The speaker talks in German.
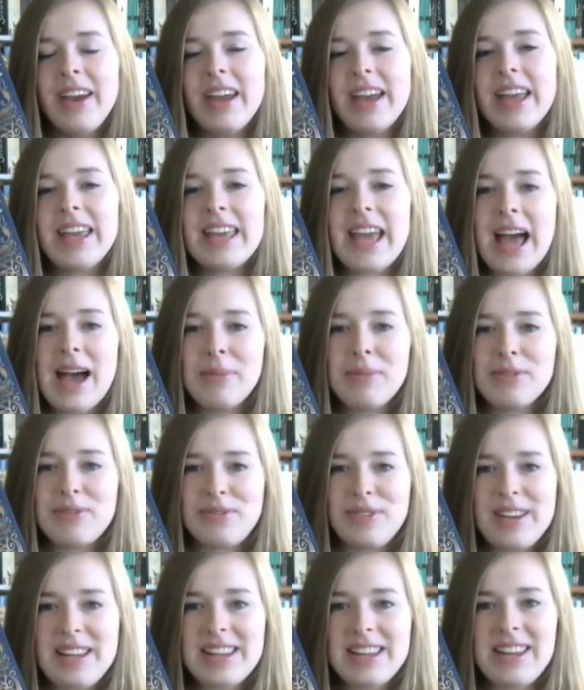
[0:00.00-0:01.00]
Ich habe
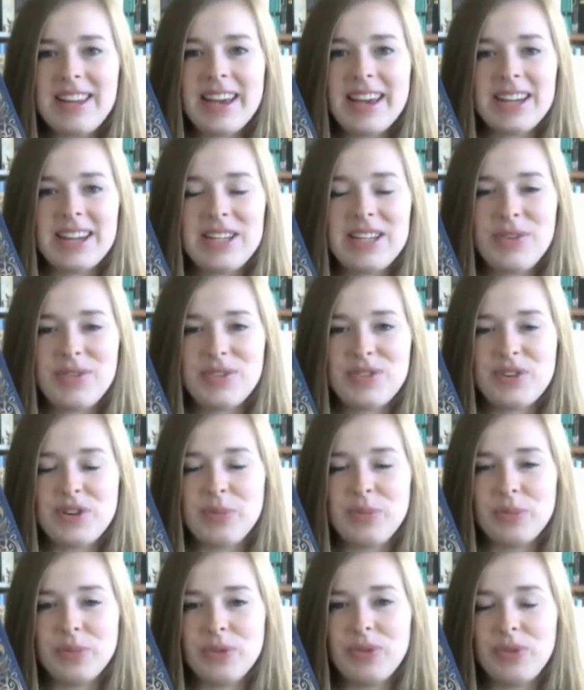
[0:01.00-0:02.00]
viele
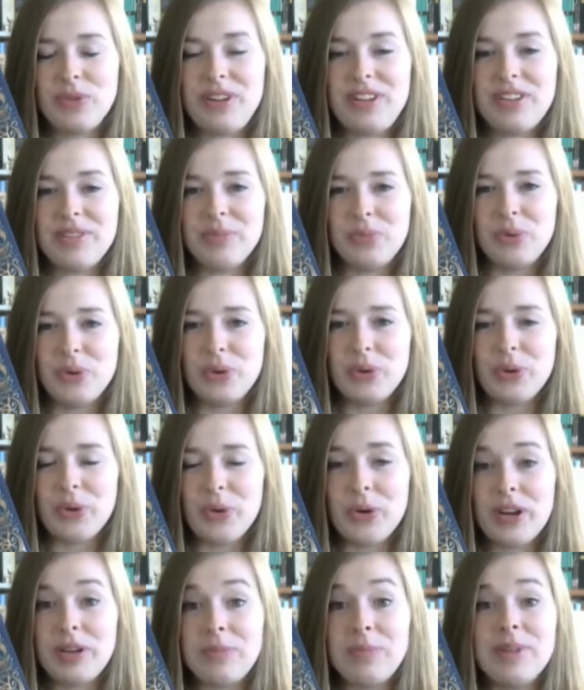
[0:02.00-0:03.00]
Negativstimmen zu diesem Buch
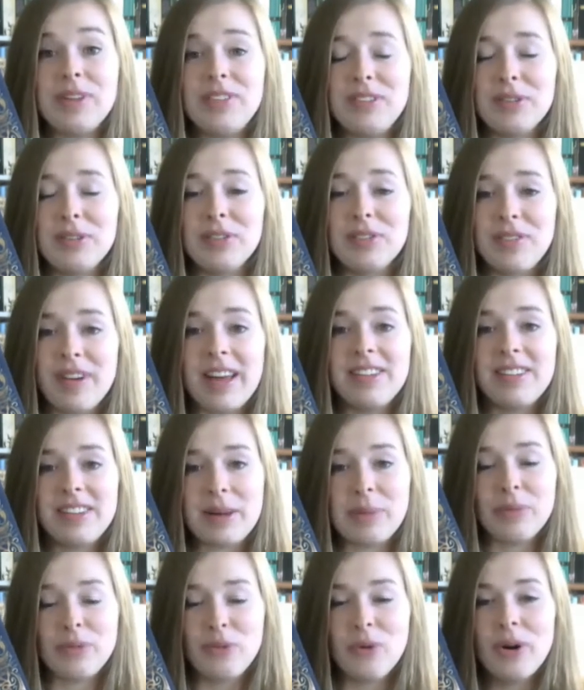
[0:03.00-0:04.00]
gehört, beziehungsweise
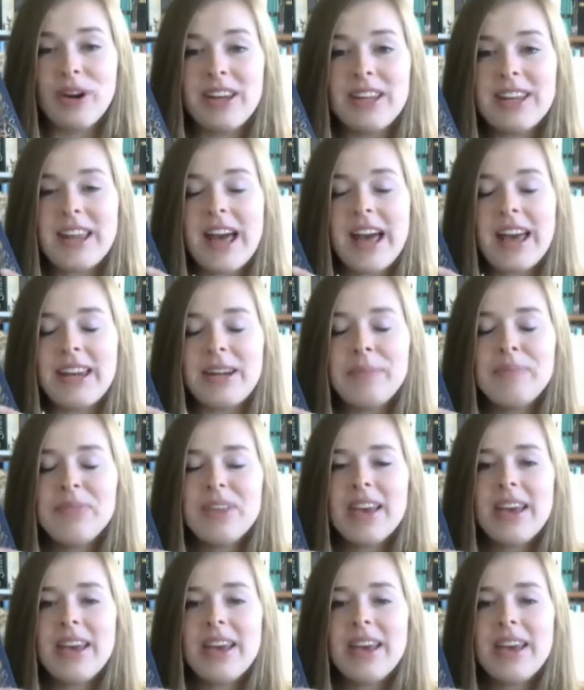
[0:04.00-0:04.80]
im Vorhinein,